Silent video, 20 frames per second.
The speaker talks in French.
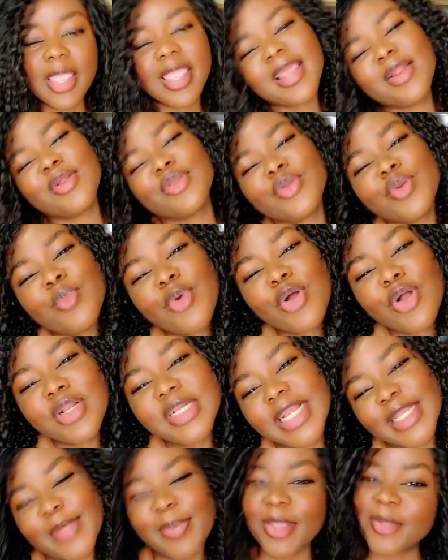Hello tout le
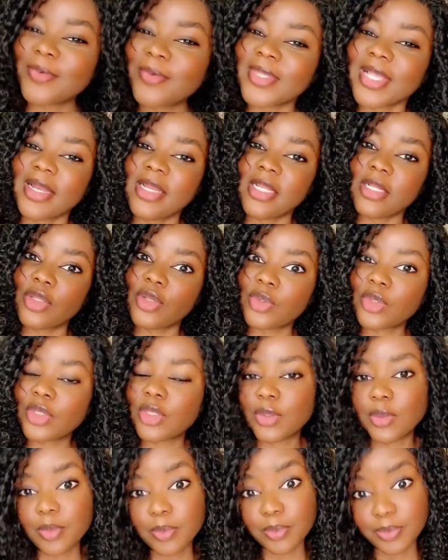monde, j'espère que vous allez
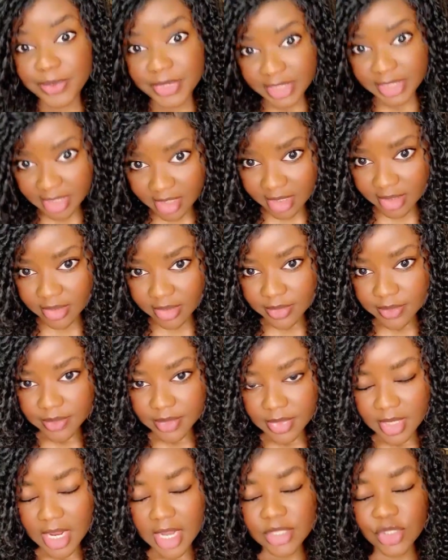tous bien.
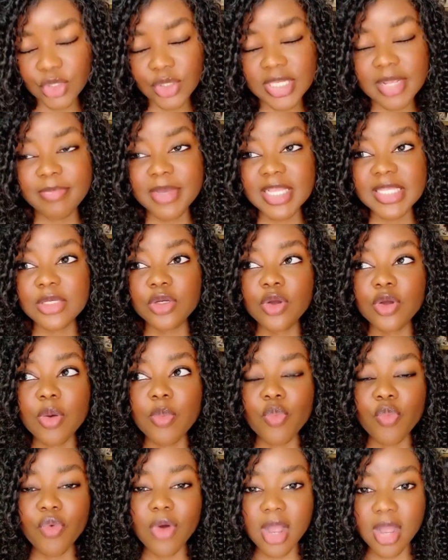Je ne sais pas si
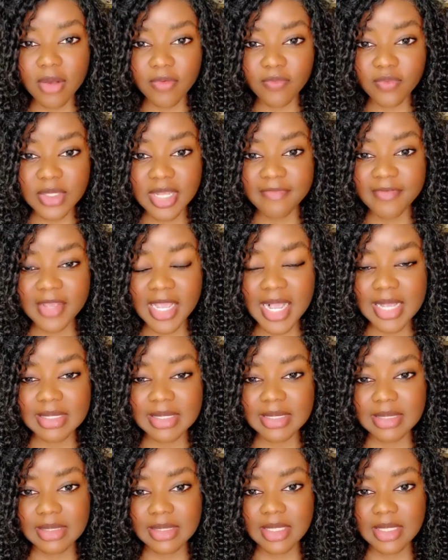comme moi, vous avez
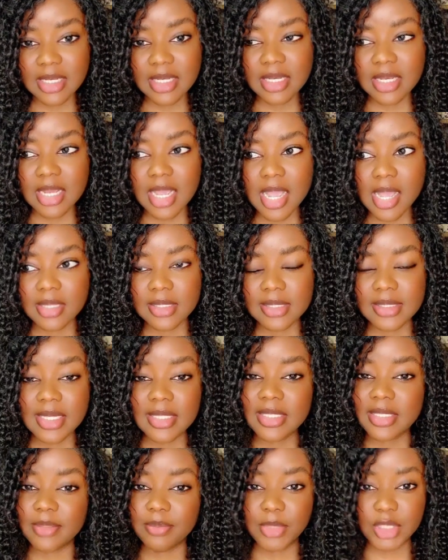assisté à
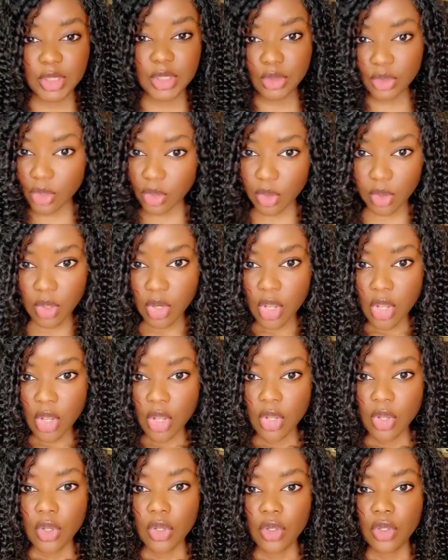cette émission
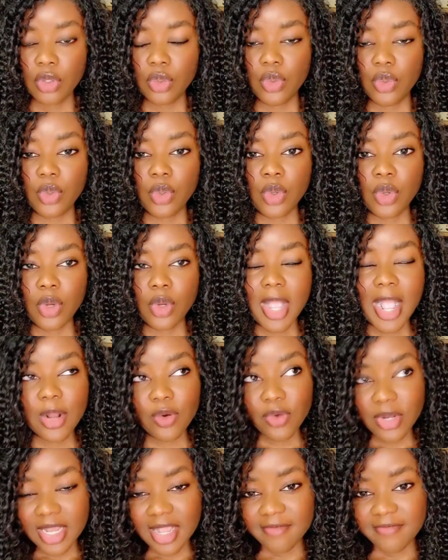de
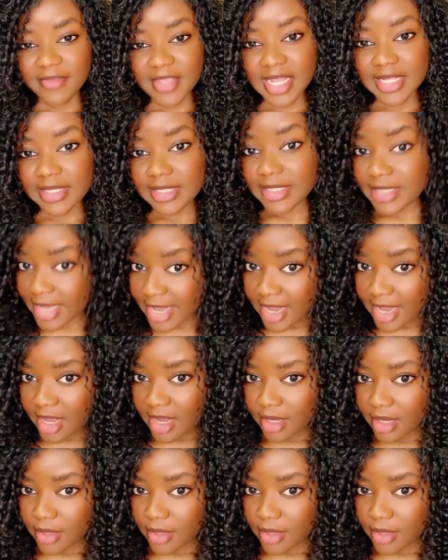Allo Caviar d'hier,